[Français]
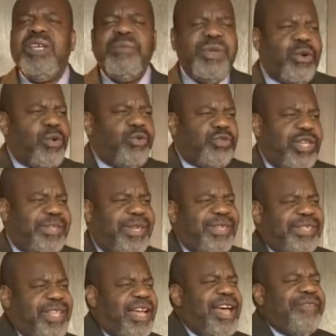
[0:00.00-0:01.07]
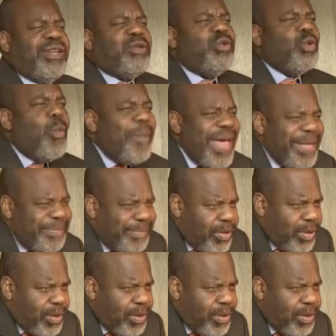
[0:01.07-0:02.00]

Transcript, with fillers: mais qu'on soit sincère avec nous-mêmes,